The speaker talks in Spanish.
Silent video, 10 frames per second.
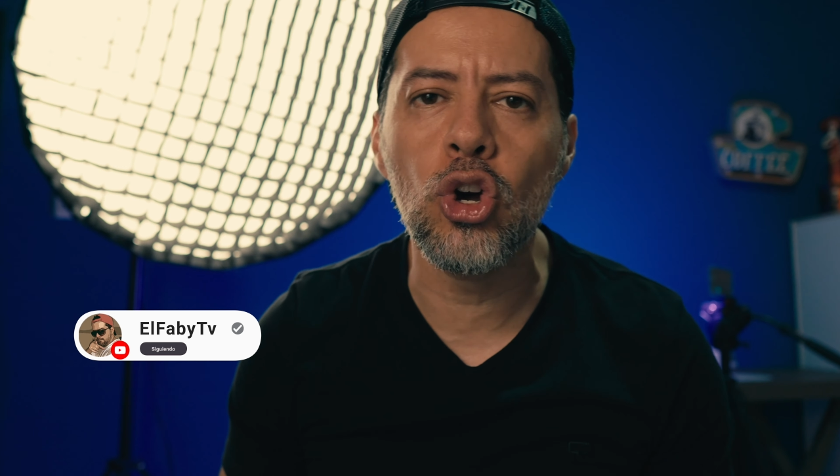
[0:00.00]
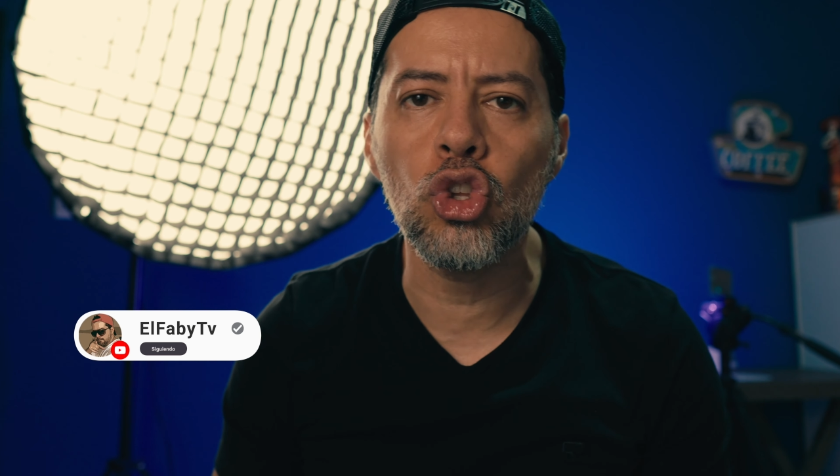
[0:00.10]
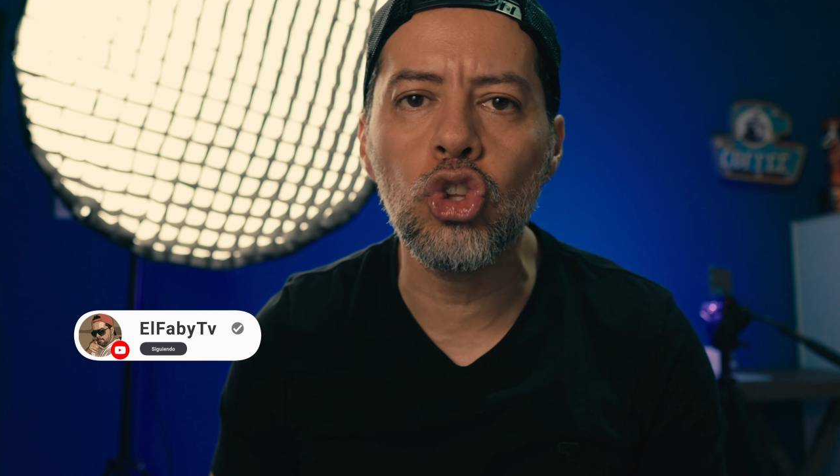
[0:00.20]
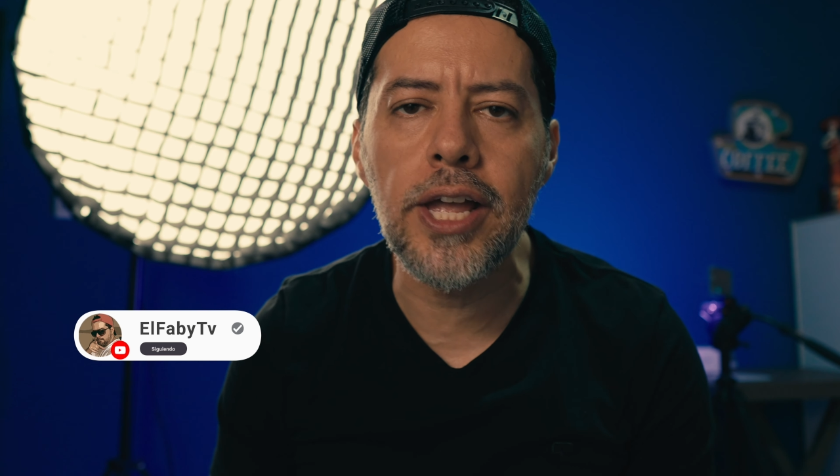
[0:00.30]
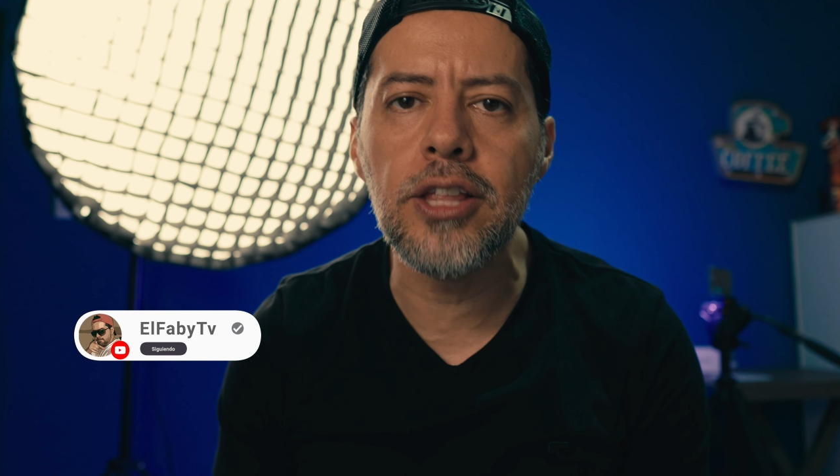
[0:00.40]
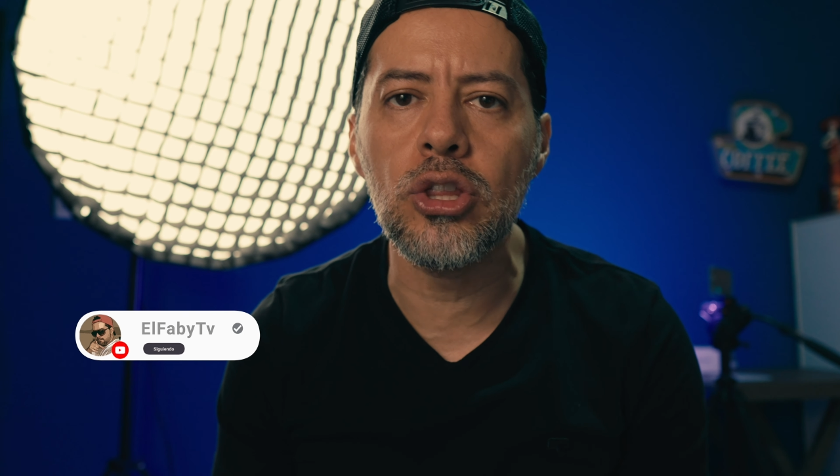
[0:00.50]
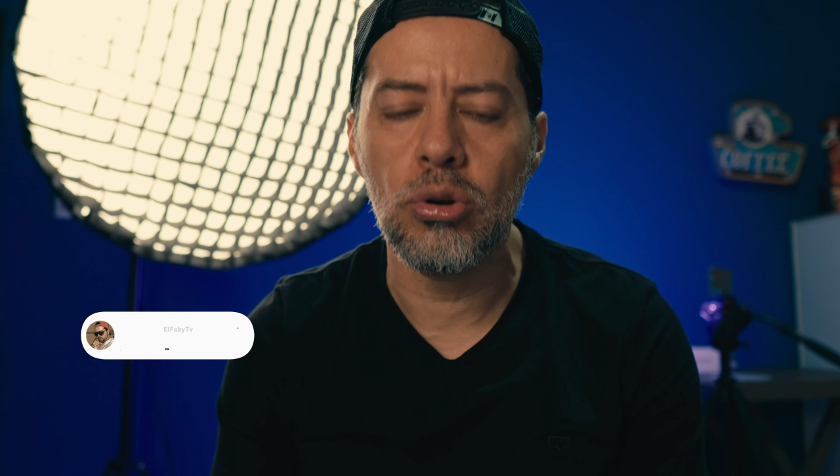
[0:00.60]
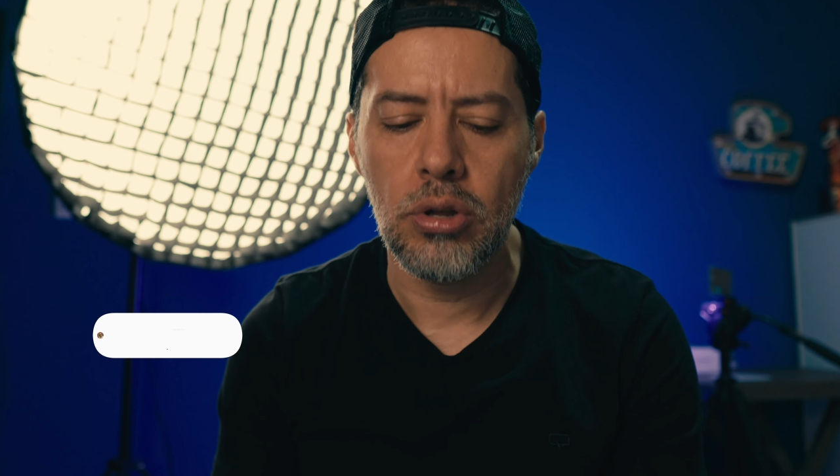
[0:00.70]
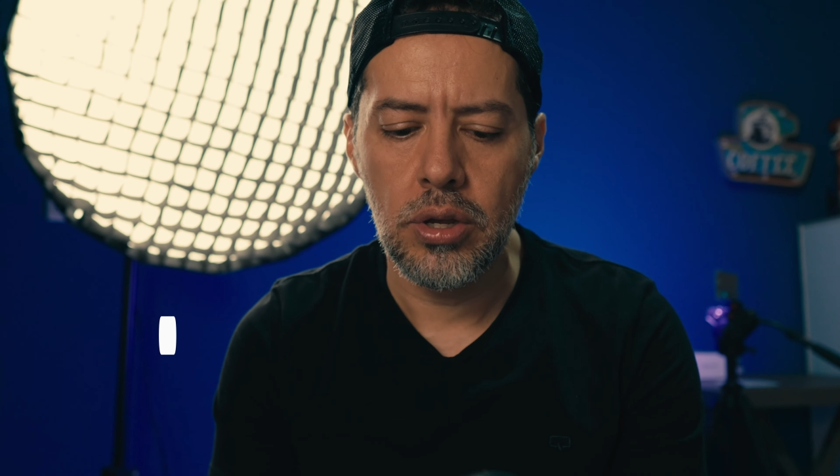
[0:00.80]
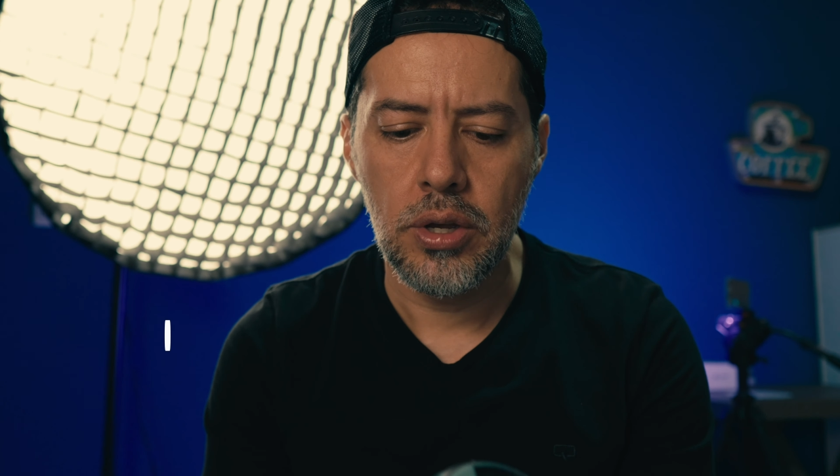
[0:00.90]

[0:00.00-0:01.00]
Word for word: contento.